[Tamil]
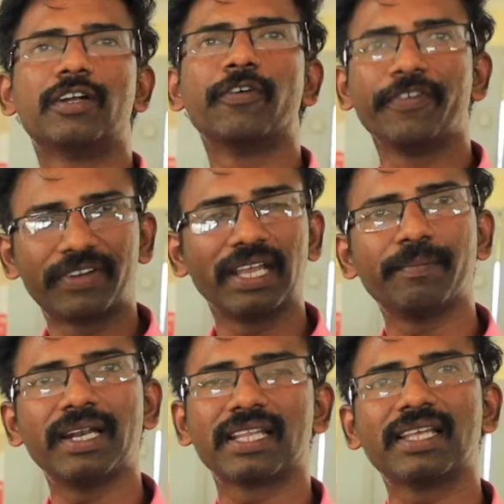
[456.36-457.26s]
டூ ஃபிஃப்டி
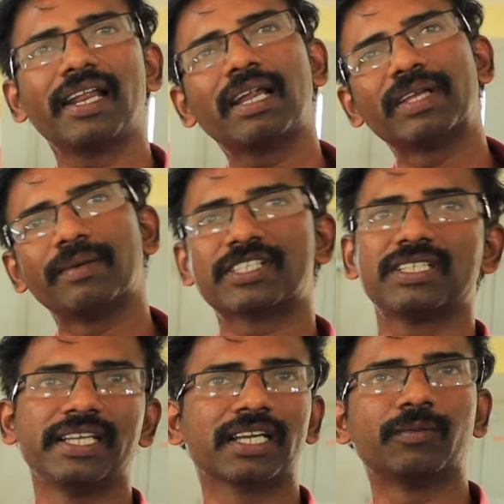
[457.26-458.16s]
எம்எல் இருந்தாலே நம்ம அந்த
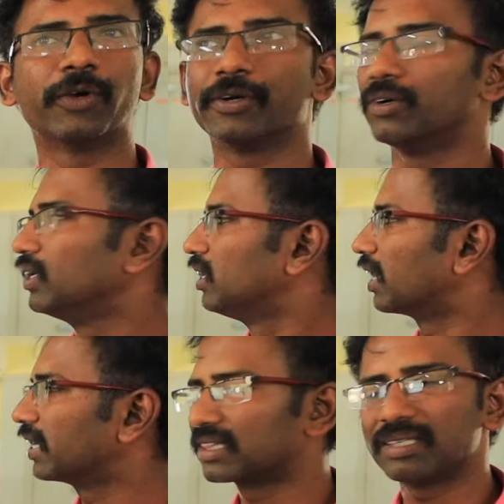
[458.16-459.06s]
மிஷினை இயக்க முடியும்
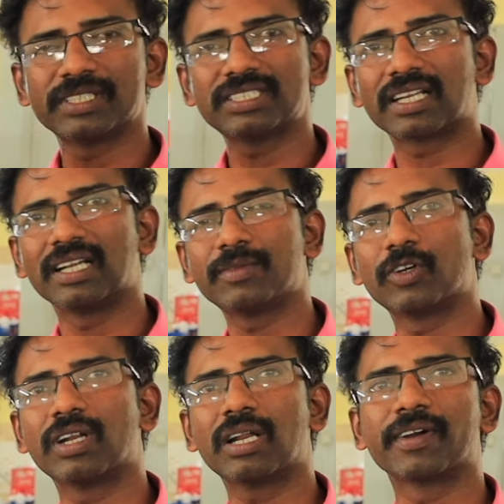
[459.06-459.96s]
ஆனால் இந்த மிஷினை ரன்
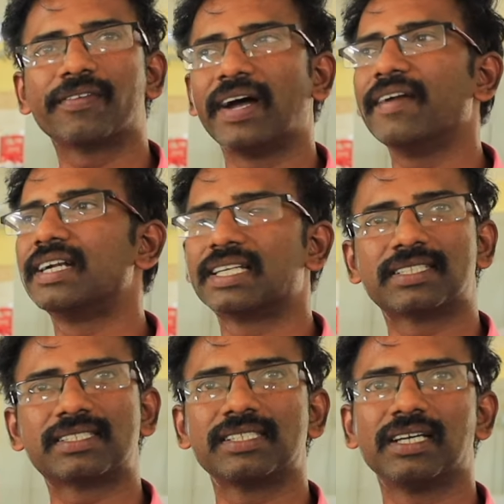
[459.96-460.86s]
பண்ணோம்னா நமக்கு ஃபைவ்
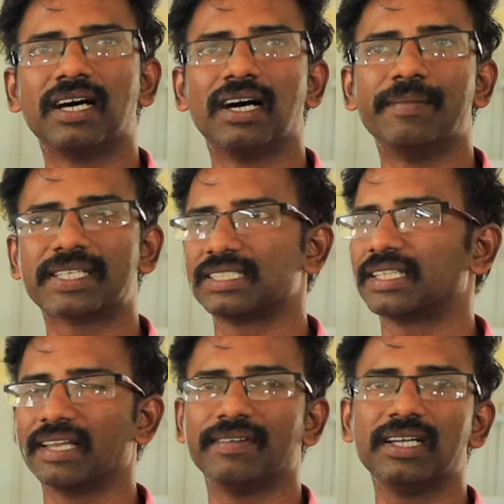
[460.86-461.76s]
லிட்டர்ஸ் மிக்ஸ்
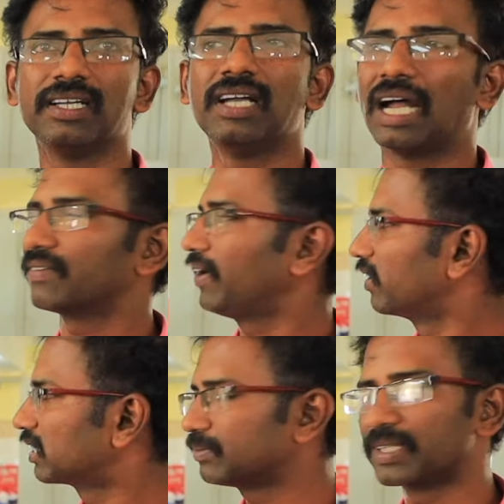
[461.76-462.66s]
தேவை அந்த ஃபைவ்
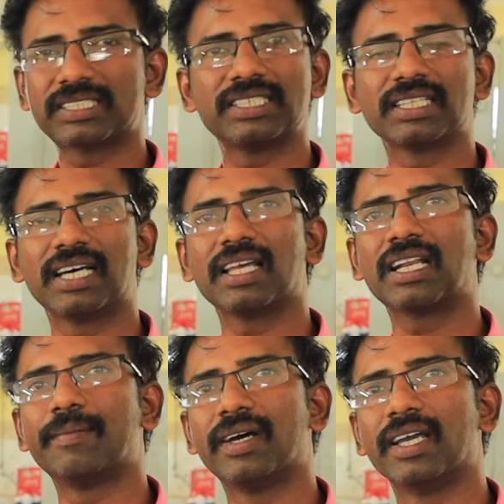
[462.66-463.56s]
லிட்டர்ஸ் மிக்ஸ் இருந்தால் தான்
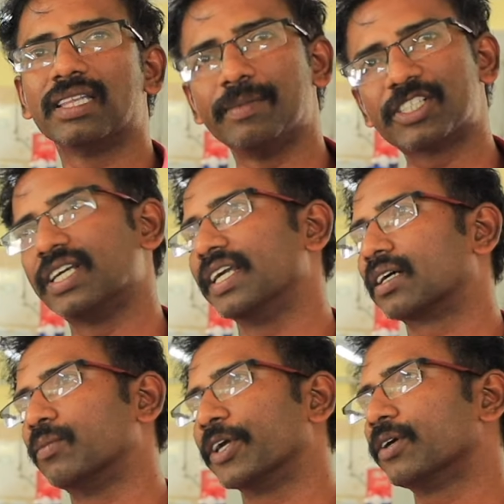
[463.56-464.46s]
நம்ம இந்த மிஷினை
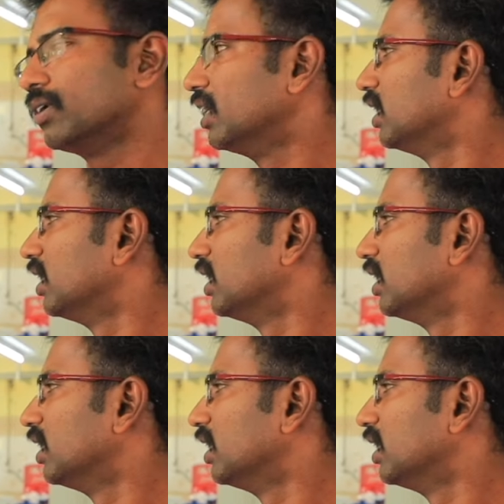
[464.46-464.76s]
இயக்க முடியும்